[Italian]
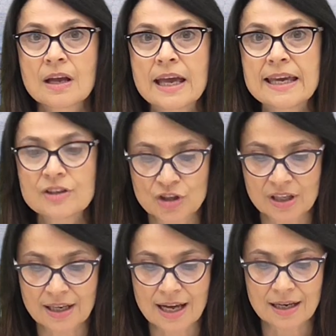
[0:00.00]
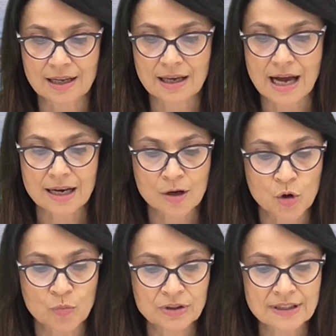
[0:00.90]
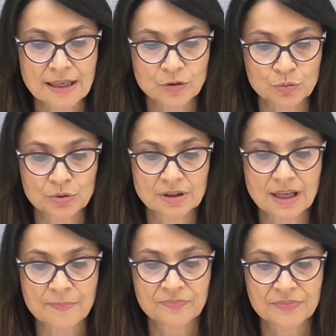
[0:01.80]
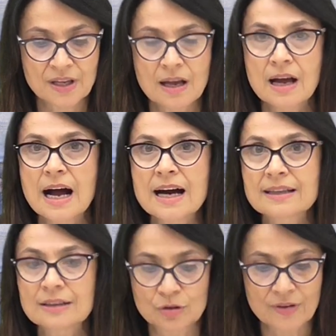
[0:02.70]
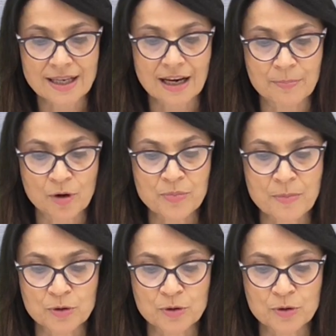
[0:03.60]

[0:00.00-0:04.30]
e in generale alla comunità tutta a rinnovare la propria